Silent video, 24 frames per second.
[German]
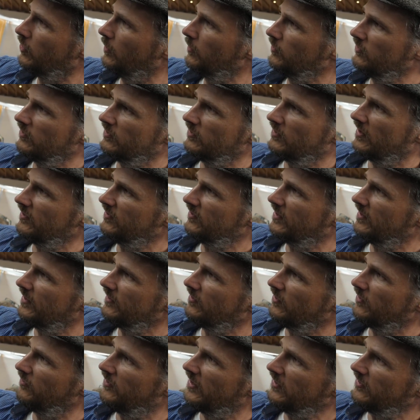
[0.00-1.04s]
kommt das
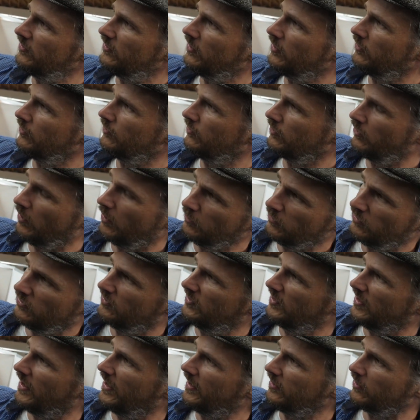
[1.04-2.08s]
ganze Wasser
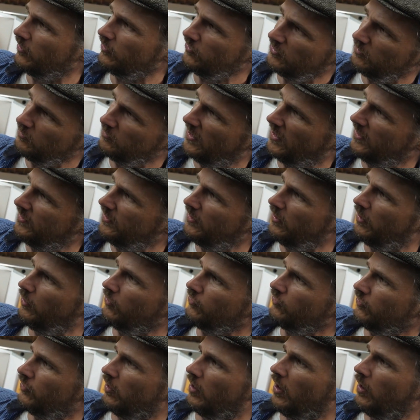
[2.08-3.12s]
kommt direkt aus dem Tiny
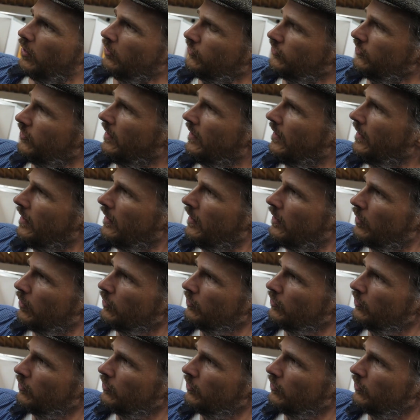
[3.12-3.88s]
House raus ja.